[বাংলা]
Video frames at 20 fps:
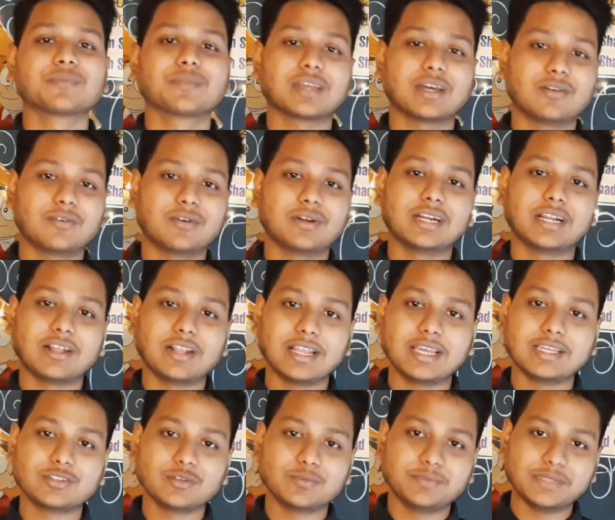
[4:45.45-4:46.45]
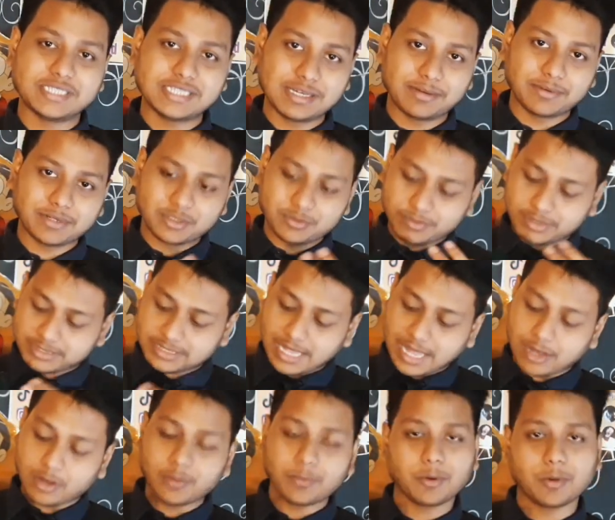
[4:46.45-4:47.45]
কারণ নাহলে কিন্তু পিসে আবার তোমার
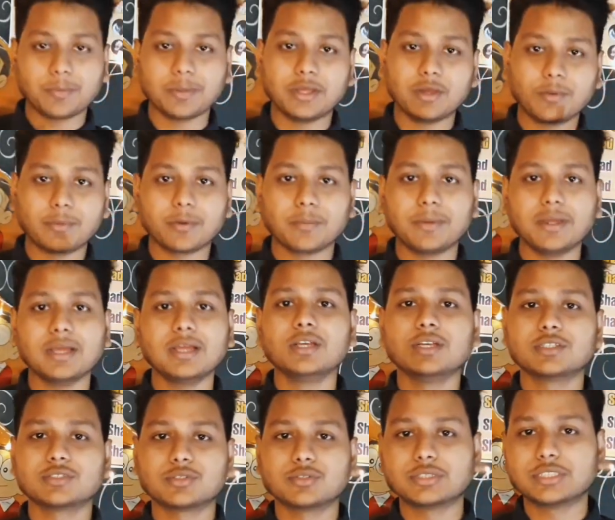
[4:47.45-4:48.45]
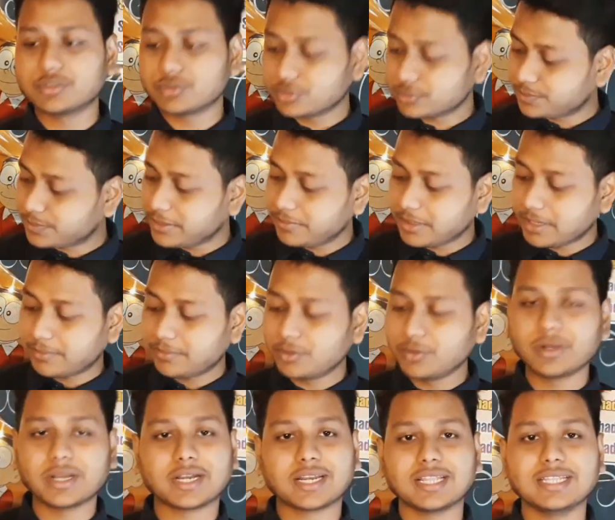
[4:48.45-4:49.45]
দাগও পড়বে ইয়েও পড়বে সো যেহেতু প্রিমিয়াম
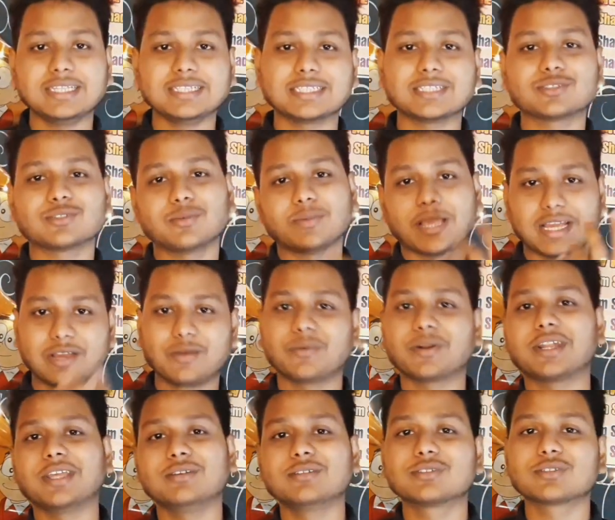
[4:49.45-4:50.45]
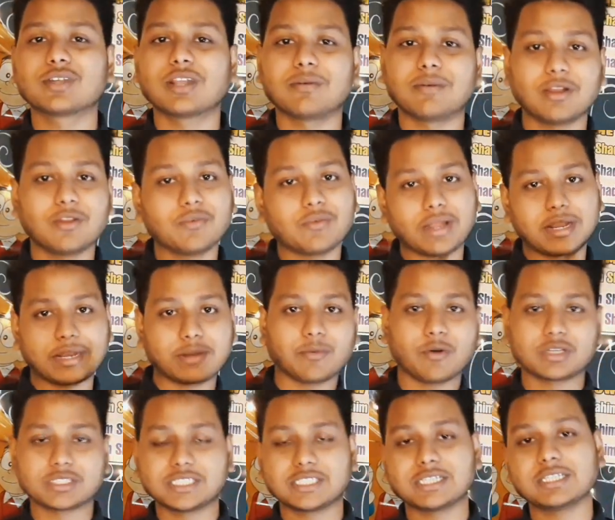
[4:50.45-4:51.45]
লুক এটা দিয়েছে সো ব্যাক কভারটা ইউজ করা ভালো এটা
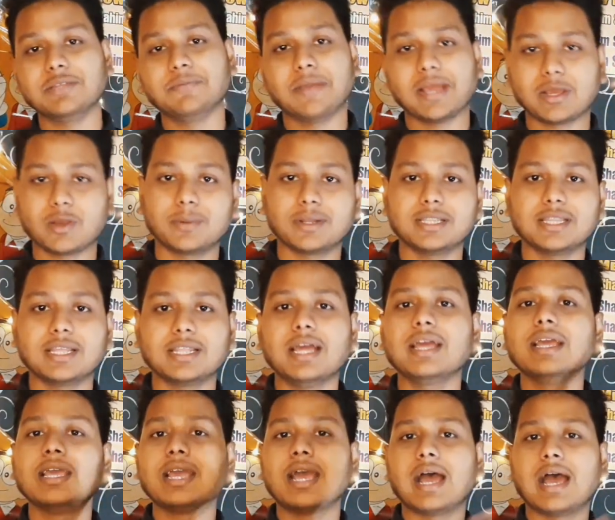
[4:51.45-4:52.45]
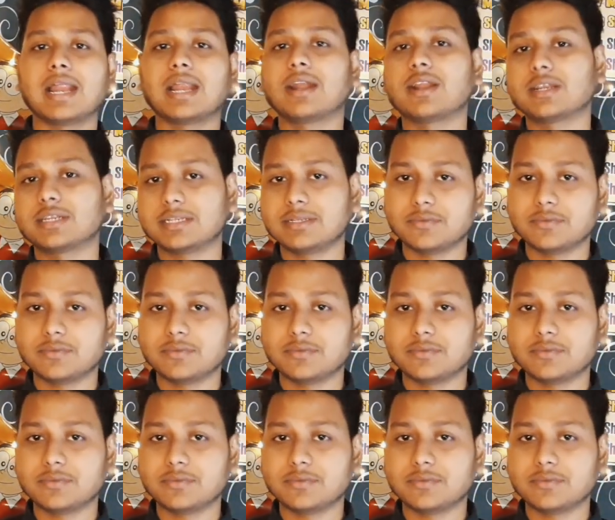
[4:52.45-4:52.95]
বক্সের সাথে ব্যাক কভার দিয়ে দেয় আর এটা